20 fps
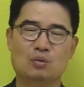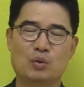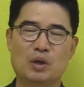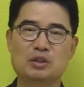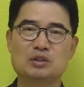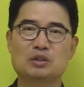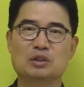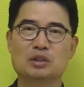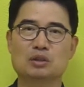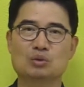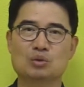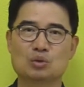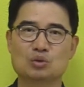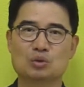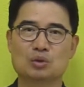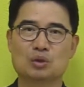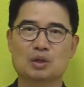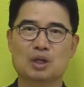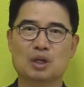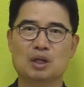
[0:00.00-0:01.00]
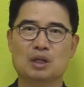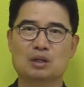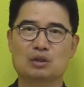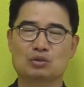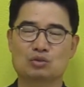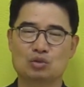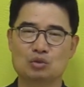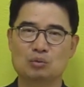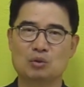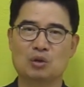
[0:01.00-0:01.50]
외적인 요소나
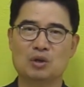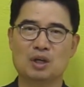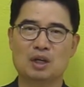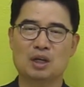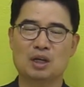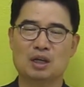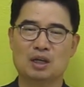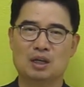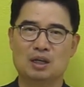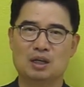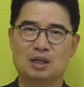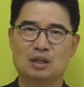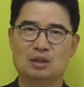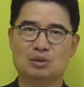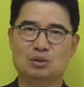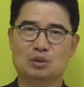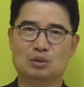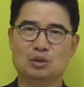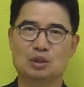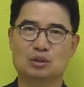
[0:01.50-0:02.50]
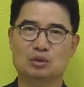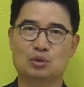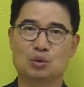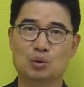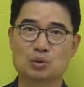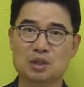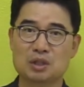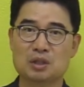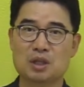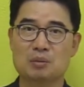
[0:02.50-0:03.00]
규모나 또 어떤
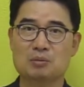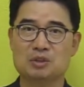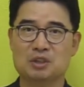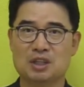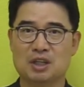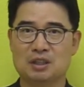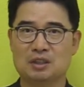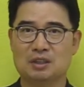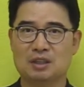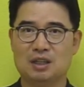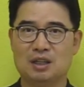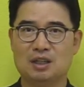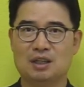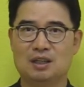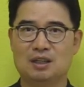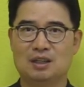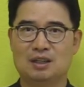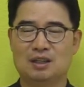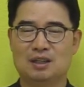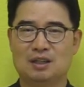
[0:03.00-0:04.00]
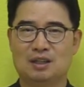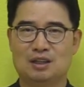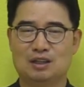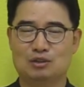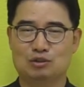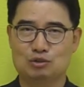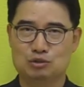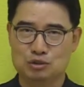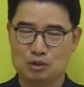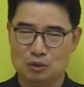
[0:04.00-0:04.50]
교세 때문이 아니라 아,
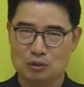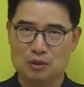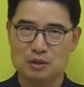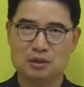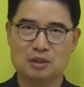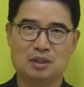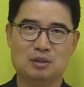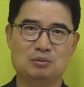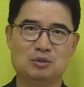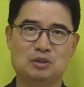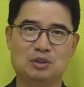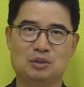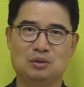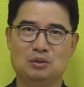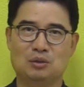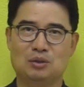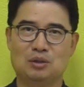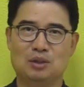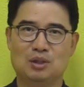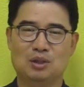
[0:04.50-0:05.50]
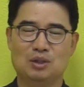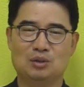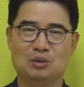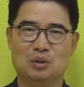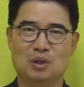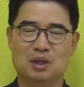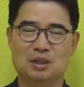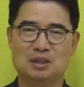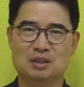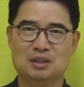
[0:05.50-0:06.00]
구성원 때문이고
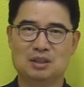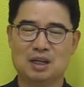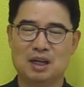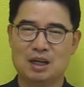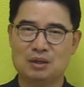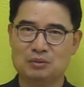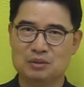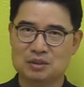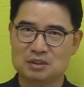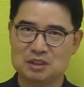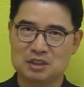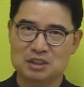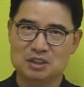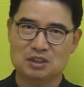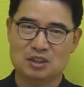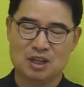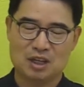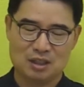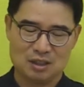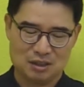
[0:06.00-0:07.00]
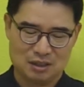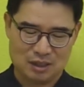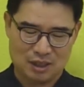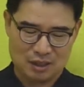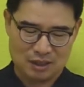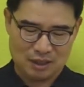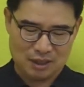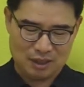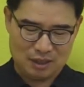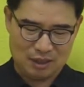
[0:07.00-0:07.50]
또한 그 가운데서 일어나는
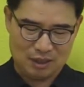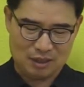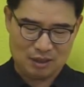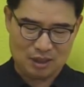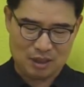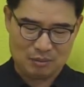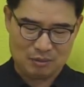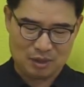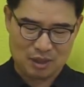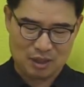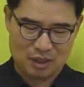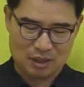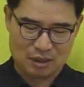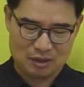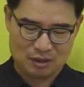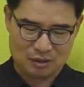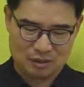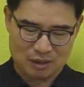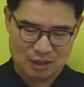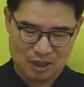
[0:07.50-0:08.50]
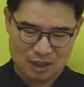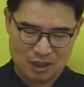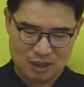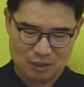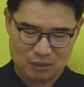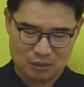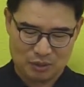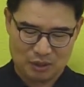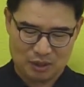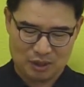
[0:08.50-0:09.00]
그런 일 때문에
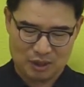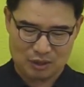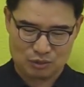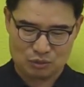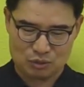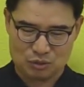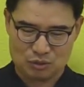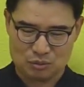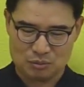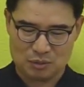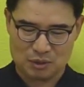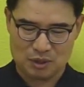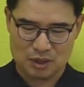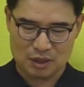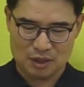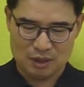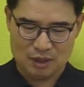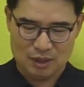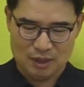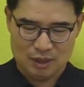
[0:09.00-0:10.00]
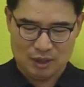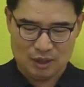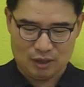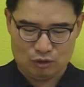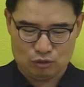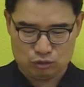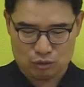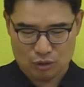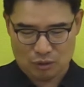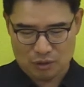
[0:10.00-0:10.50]
그렇다라고 얘기를 할 수 있습니다. 이
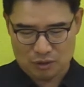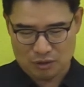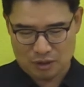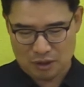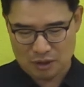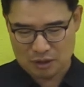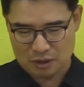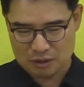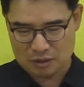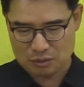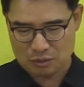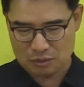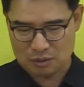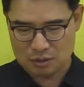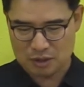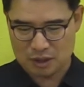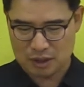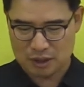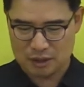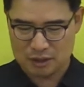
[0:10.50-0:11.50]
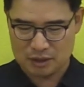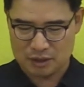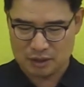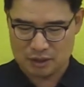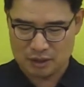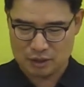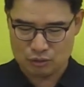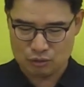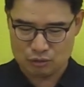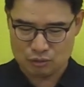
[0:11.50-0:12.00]
구성원들에 대해서 오늘 잠깐
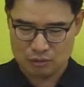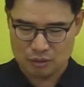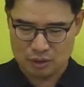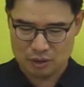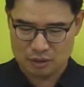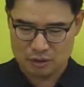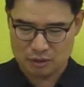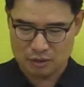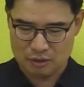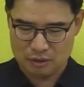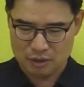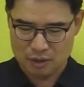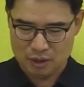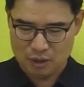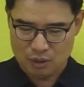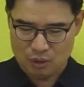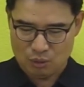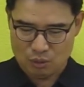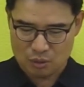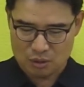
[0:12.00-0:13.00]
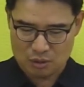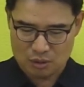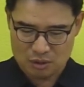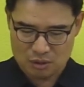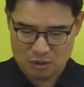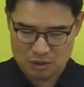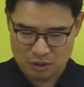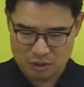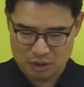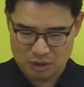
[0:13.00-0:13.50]
얘기를 해주는데요.
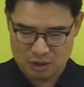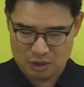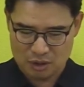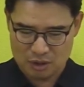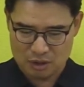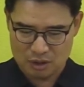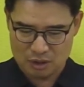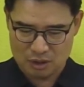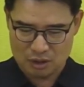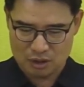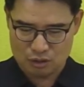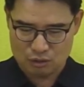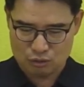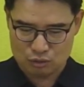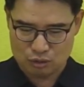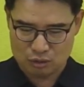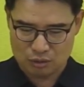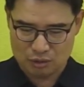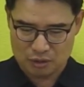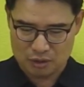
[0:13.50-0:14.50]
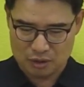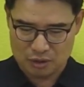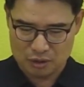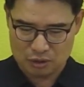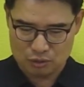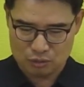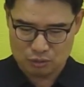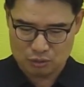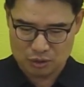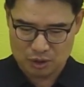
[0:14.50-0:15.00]
오늘 여기 이
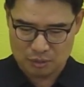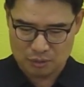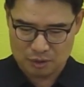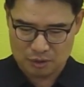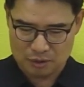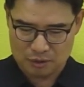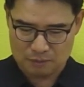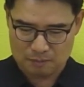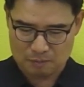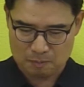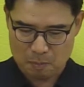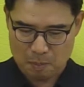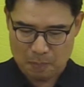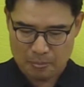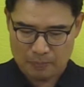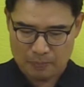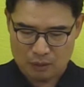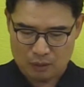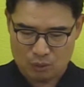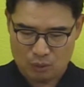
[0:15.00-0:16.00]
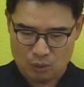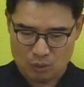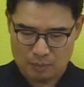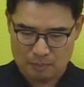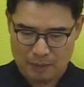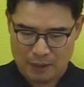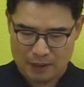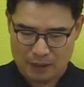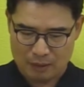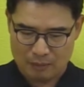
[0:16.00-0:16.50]
구성원들이 누구냐면은 곧
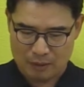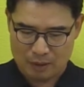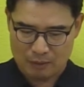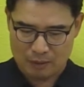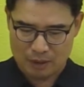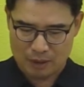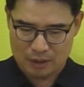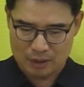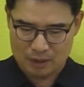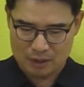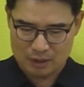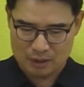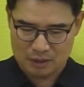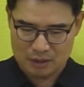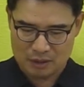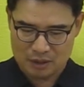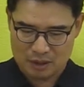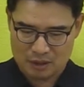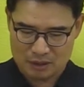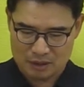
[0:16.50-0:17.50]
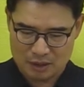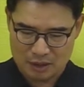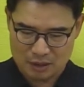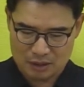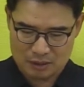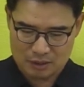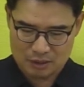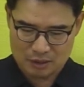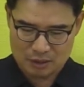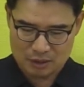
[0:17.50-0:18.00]
바나바와 니게르라
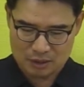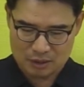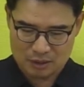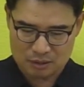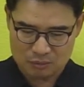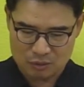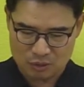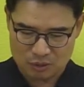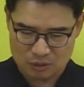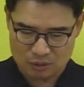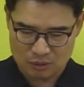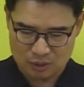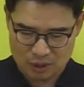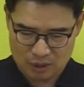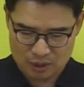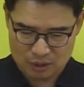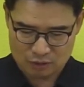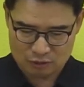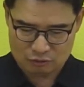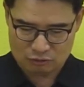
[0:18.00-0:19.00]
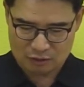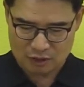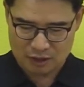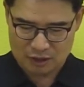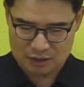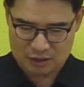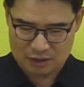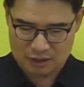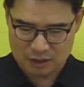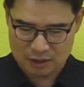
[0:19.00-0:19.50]
하는 시몬과
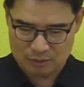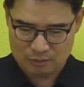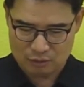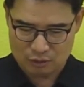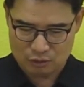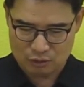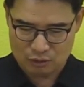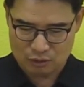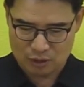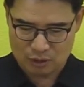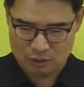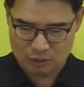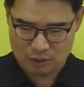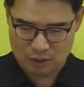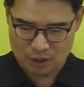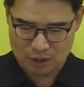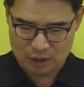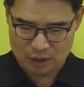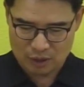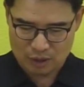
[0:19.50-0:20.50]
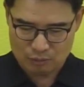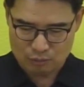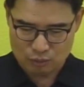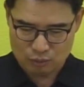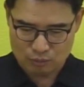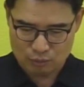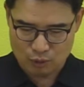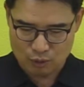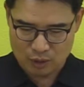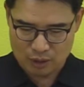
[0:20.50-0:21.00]
구레네 사람 루기오와
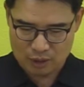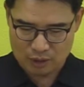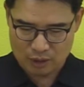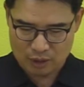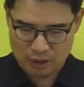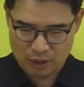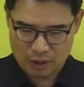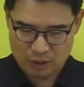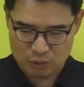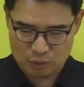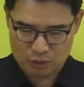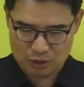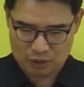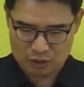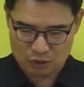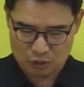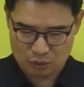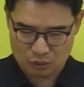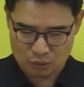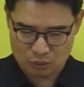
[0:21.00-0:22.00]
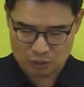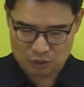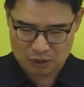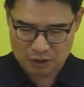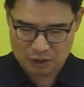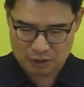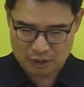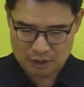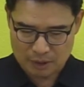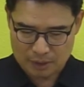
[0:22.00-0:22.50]
분봉한 헤롯의
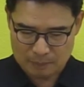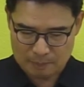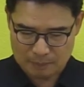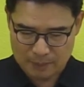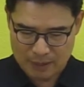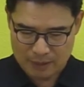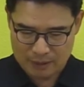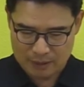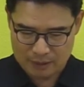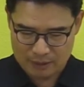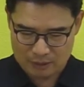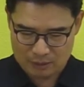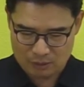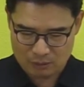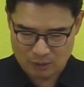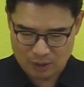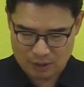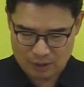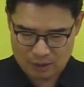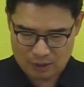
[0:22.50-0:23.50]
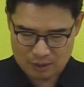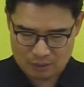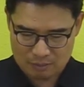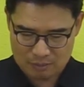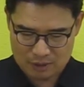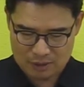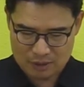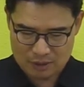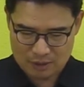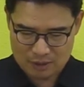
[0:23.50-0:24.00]
젖동생 마하엔과
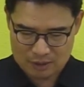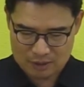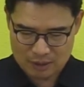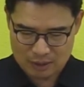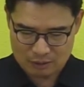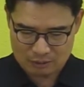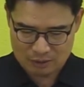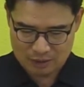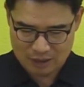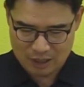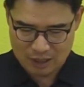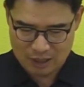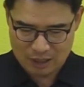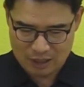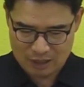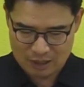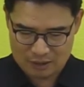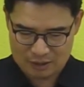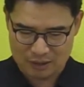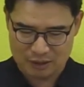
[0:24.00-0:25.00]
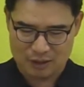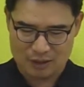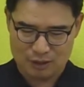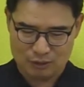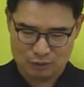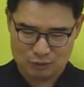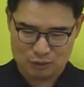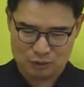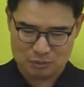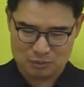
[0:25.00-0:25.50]
및 사울이라 얘기를
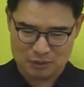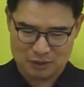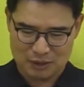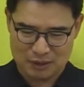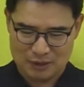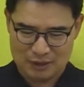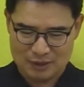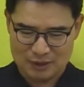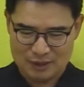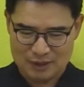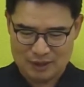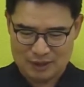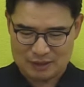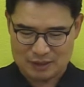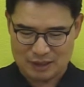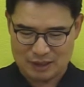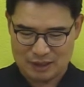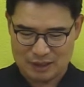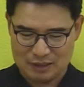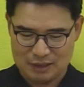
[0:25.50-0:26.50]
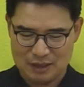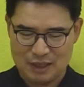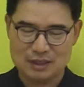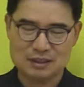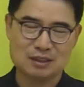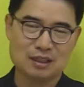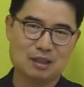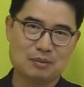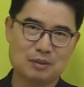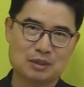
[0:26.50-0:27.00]
하고 있습니다. 자, 이 한
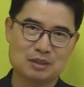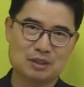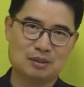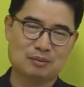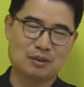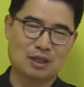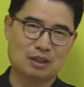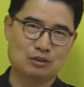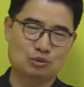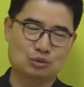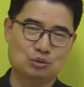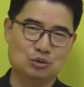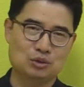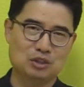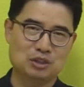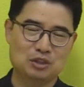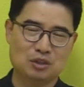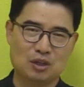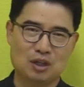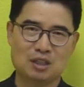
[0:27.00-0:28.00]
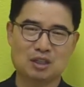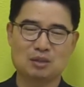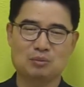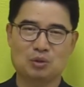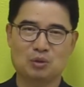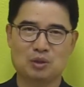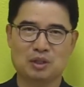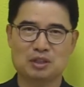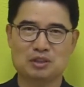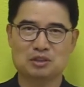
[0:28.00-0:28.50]
사람 한 사람 다 누군지 정확히
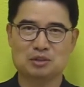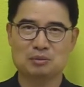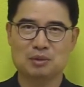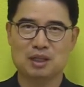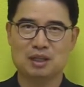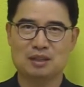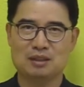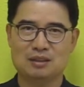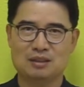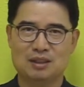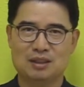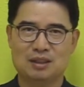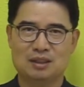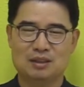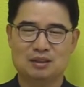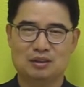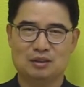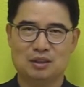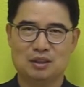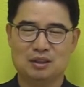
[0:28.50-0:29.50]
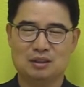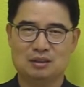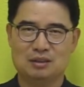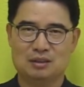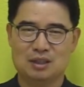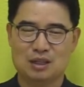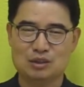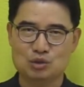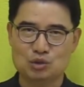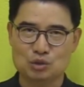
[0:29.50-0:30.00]
모르겠지만 여기
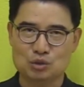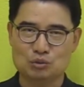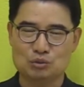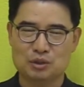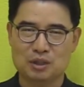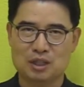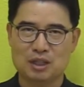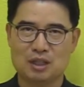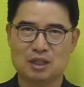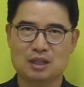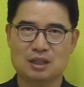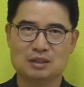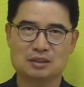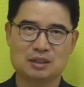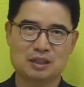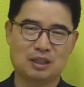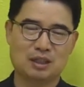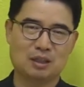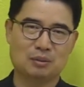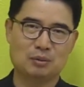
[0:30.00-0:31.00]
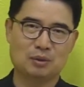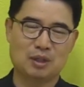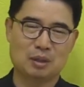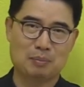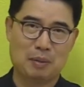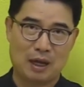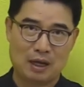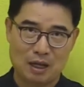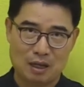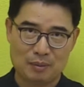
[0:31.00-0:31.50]
대충 우리가 생각해 볼
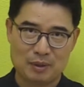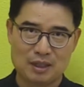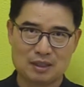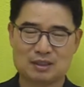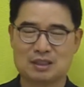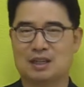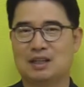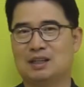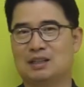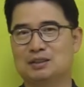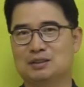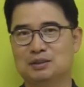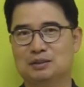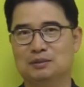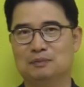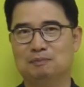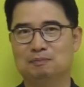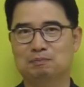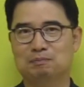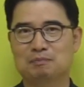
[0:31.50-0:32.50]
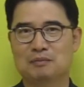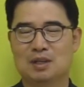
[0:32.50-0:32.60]
때 바나바 잘 알죠?